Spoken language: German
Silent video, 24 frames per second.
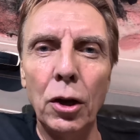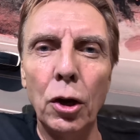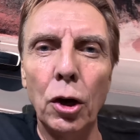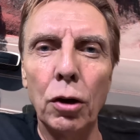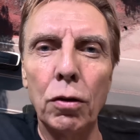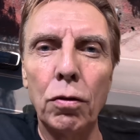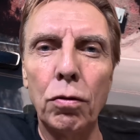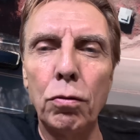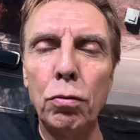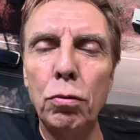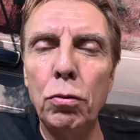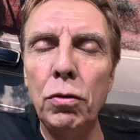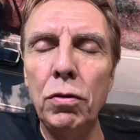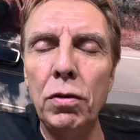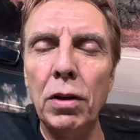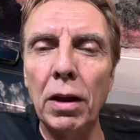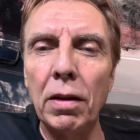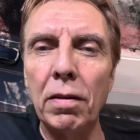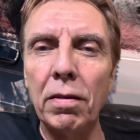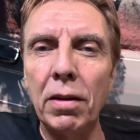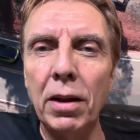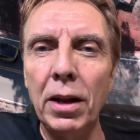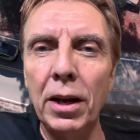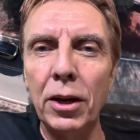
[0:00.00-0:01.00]
noch
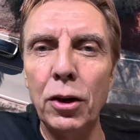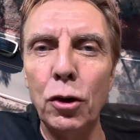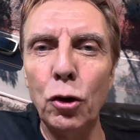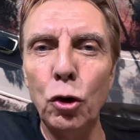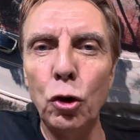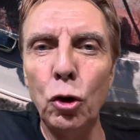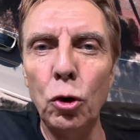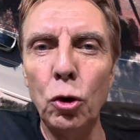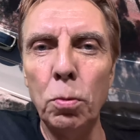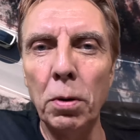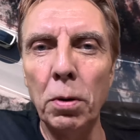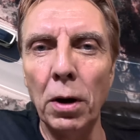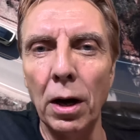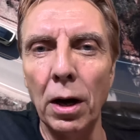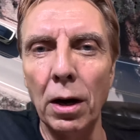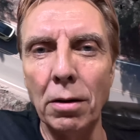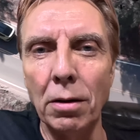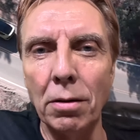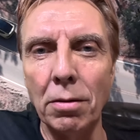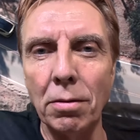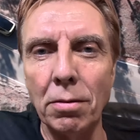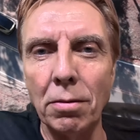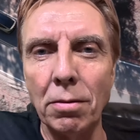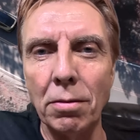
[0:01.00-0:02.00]
zusätzlich
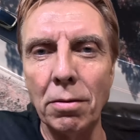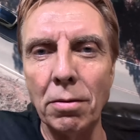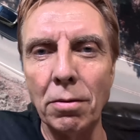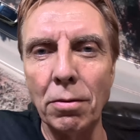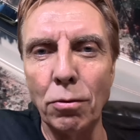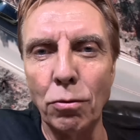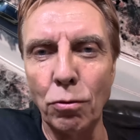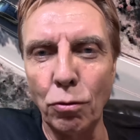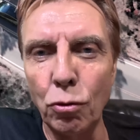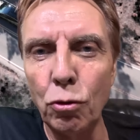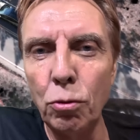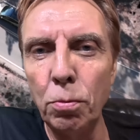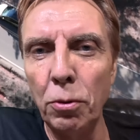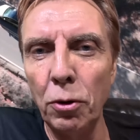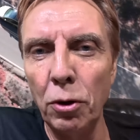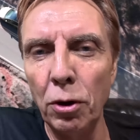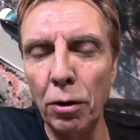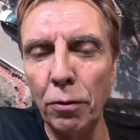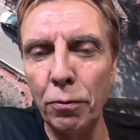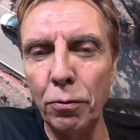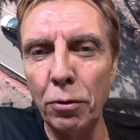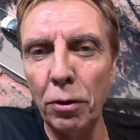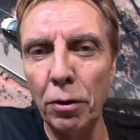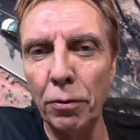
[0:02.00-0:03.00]
über Zubehör
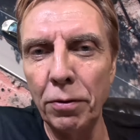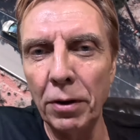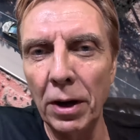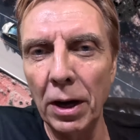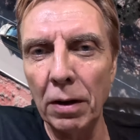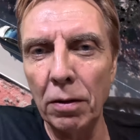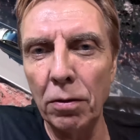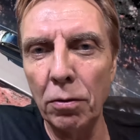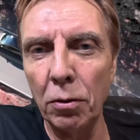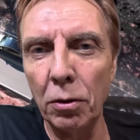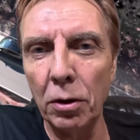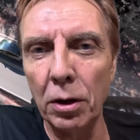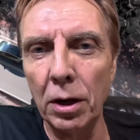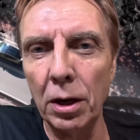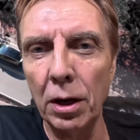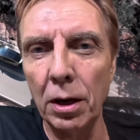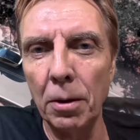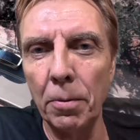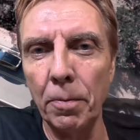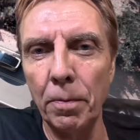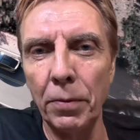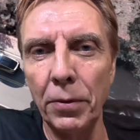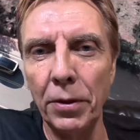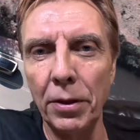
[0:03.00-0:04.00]
für Fahrzeuge.